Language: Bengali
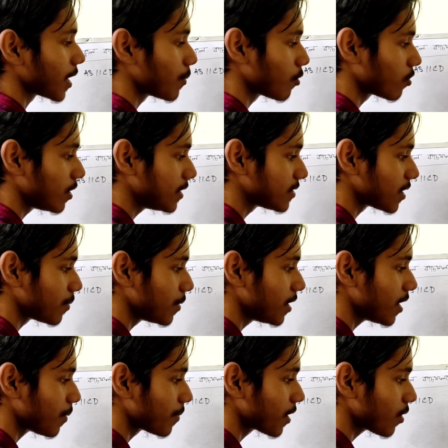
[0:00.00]
এবং নিচের
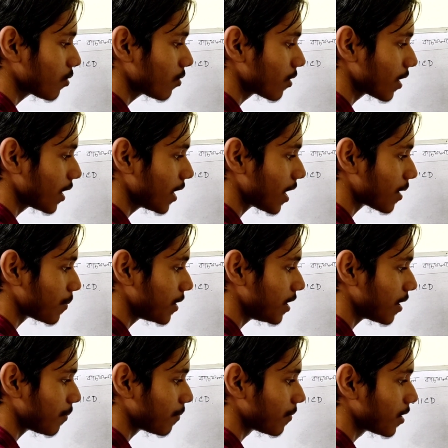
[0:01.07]
মিডিয়ামটাও এয়ার
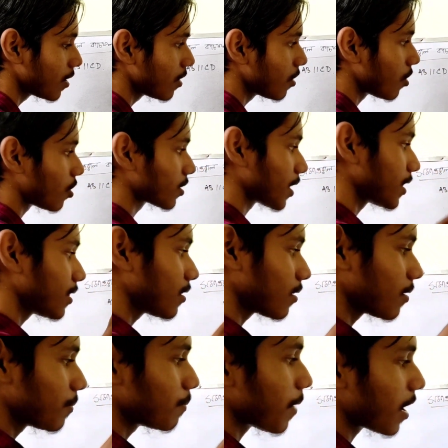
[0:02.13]
মিডিয়াম অর্থাৎ
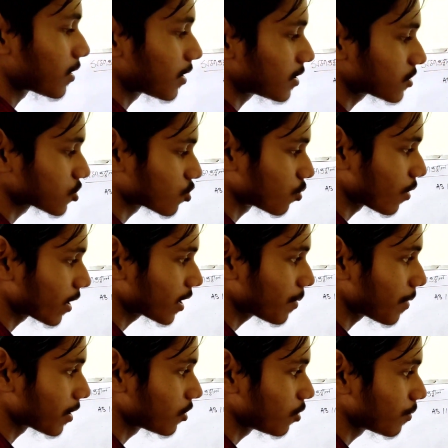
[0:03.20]
বাতাস কোনো একটা
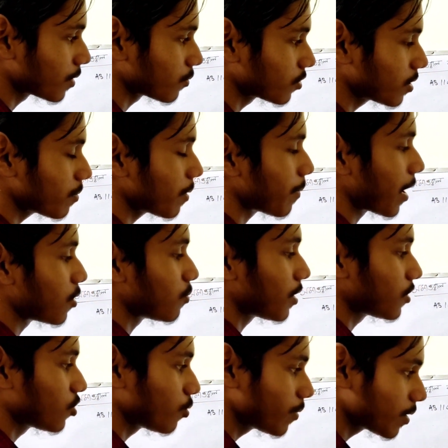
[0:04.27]
মাধ্যমের মধ্যে বা বায়ু
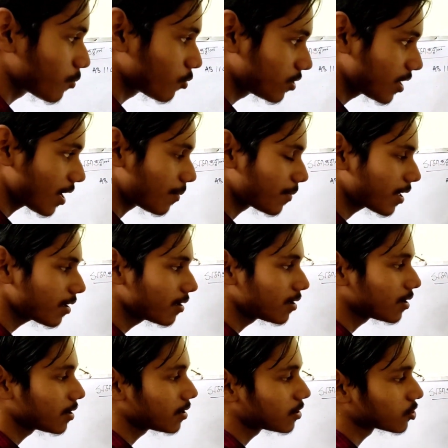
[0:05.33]
মাধ্যমের মধ্যে আমরা
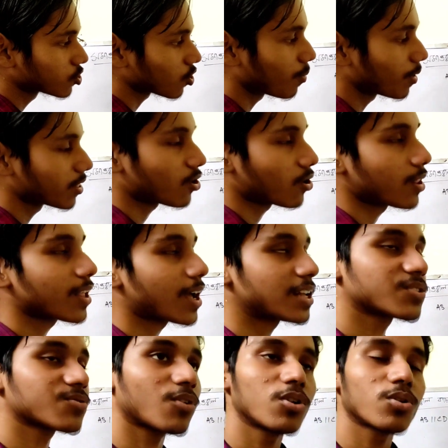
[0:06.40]
সমান্তরাল
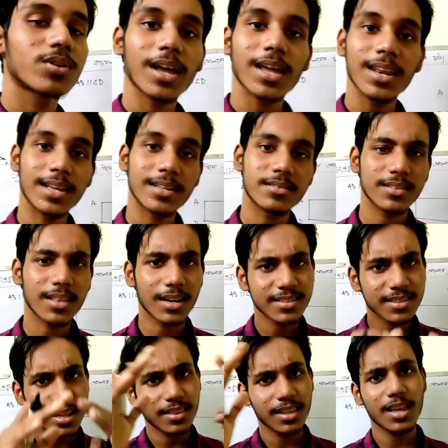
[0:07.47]
গাছফলকটাকে রেখেছি তাহলে
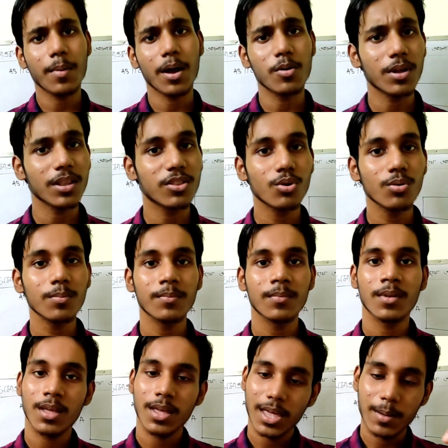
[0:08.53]
চারদিকে বায়ু মাধ্যম
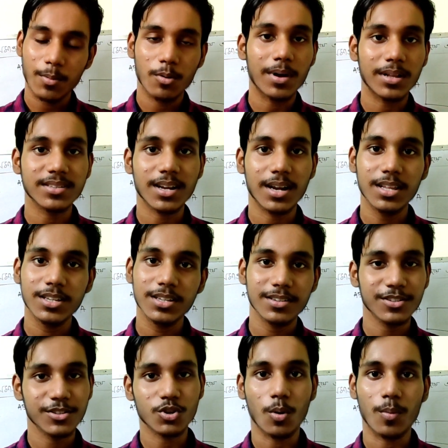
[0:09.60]
এবং মাঝখানে
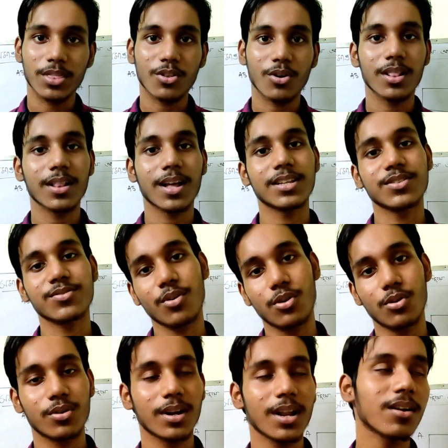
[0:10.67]
সমান্তরাল কাজ
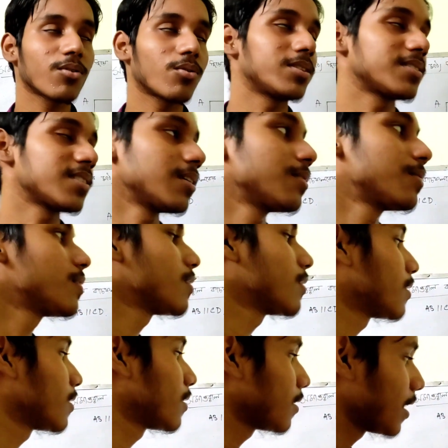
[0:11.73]
ফলকটা রয়েছে
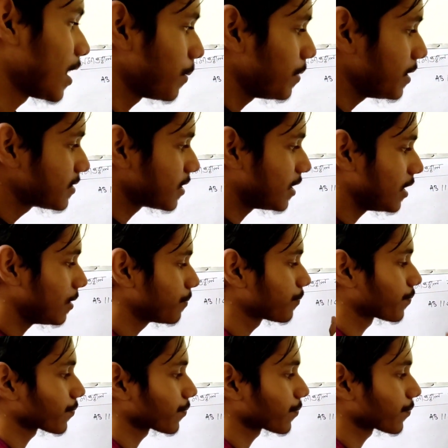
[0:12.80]
এবিসিডি